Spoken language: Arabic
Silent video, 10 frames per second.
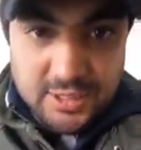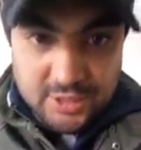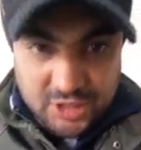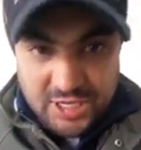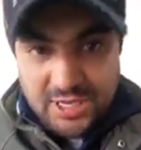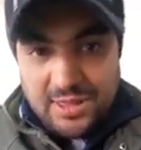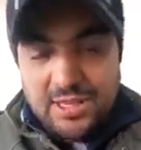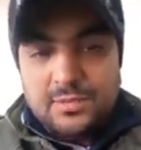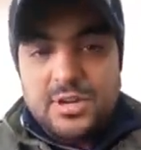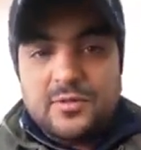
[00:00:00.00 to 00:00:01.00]
الشيء
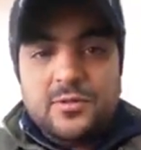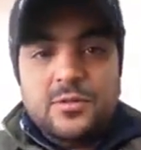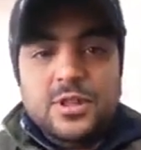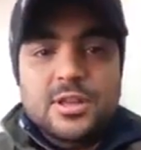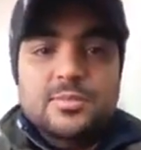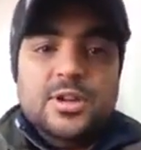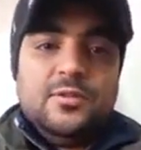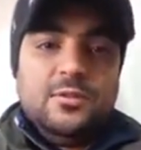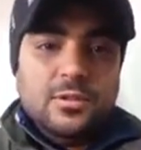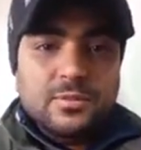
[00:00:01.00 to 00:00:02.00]
هذا مرفوض
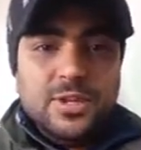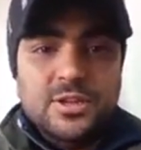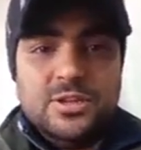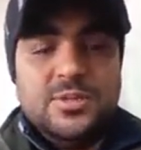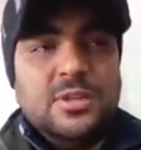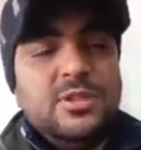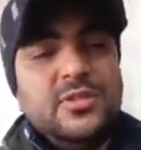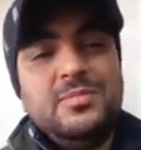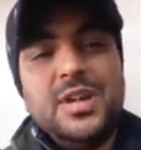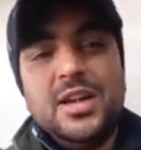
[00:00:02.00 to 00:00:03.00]
مرفوض بالاجماع ما
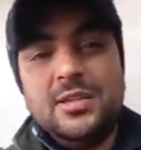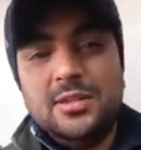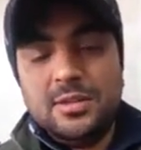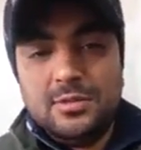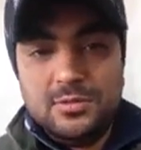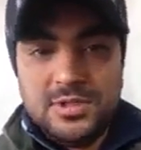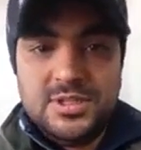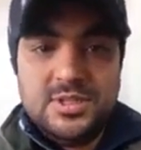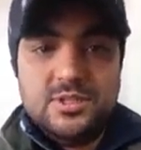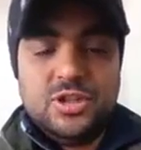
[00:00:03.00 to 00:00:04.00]
فما حتى
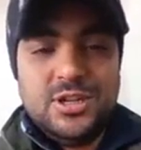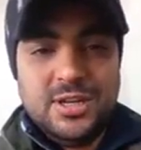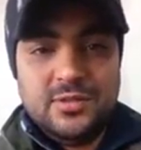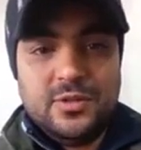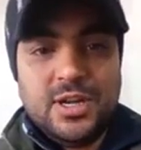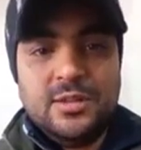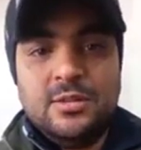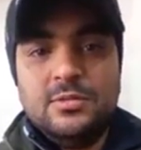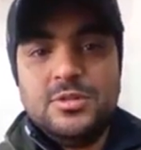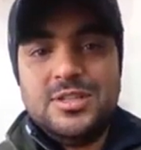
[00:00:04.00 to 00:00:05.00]
تونسي شريف وحتى
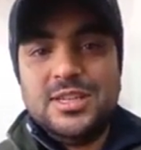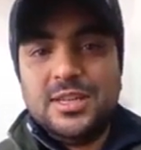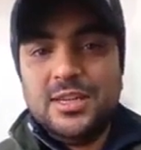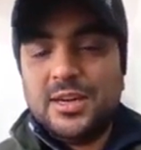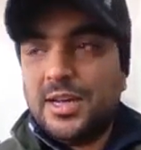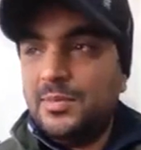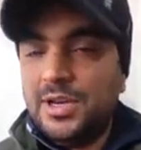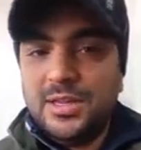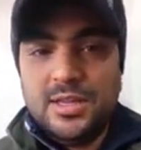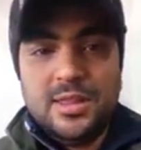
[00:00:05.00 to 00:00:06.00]
تونسي غير على
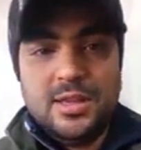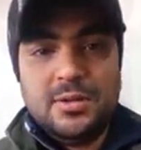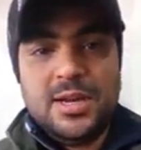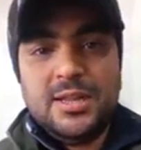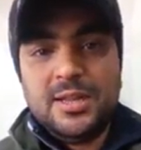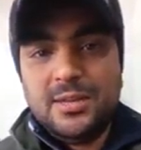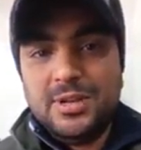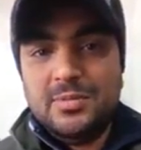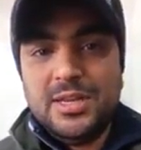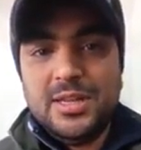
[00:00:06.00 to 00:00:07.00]
البلاد هذيا وعلى تراب
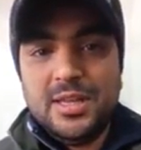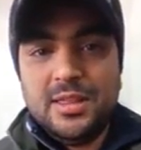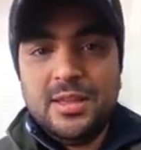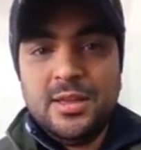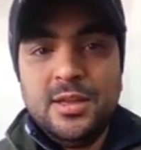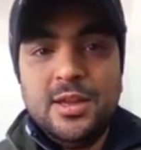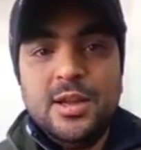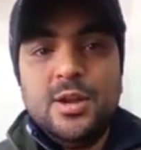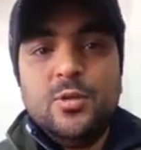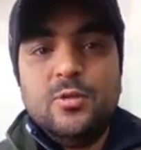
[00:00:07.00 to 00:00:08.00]
البلاد هذيا
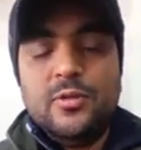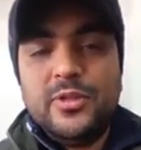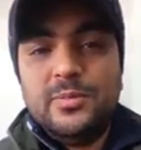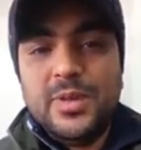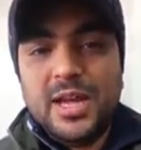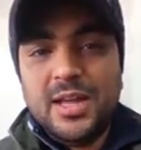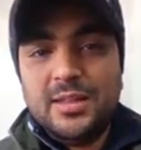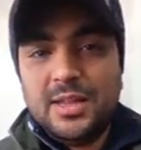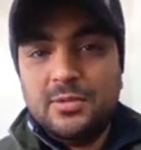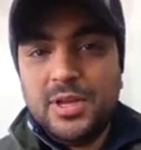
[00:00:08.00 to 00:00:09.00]
وفما
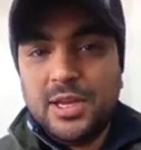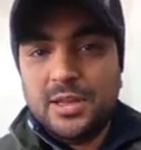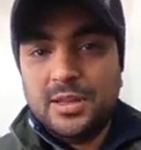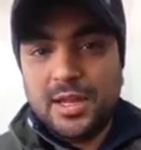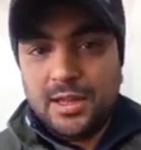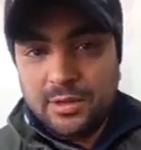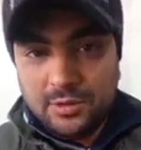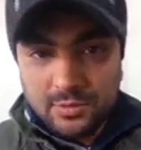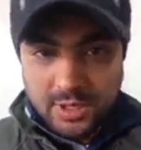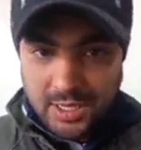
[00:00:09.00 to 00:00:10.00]
حتى واحد
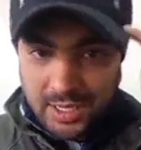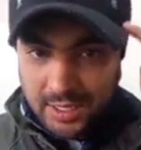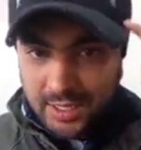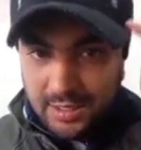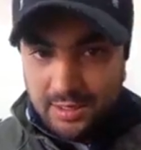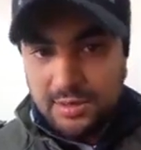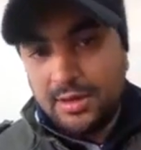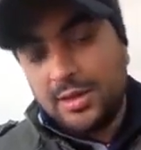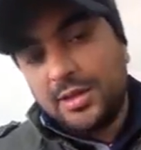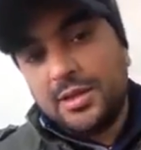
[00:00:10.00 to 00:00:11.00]
عنده عقل
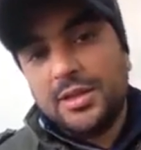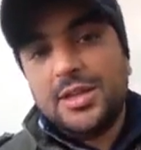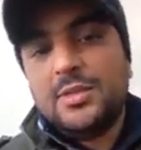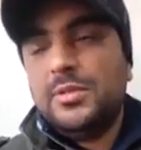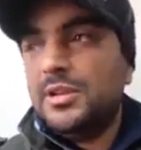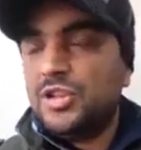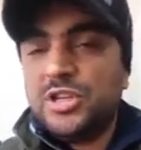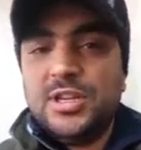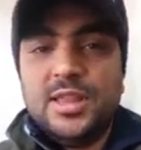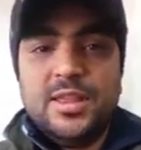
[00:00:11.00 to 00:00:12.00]
يقبل
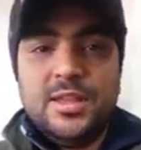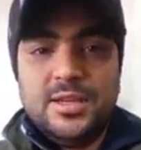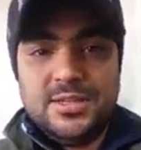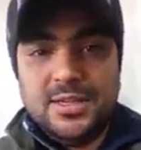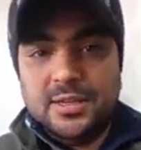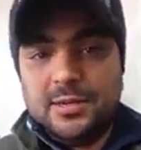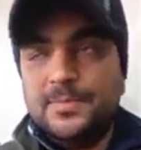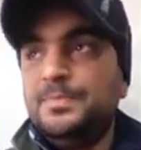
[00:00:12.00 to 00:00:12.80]
الشيء هذا اللي صاير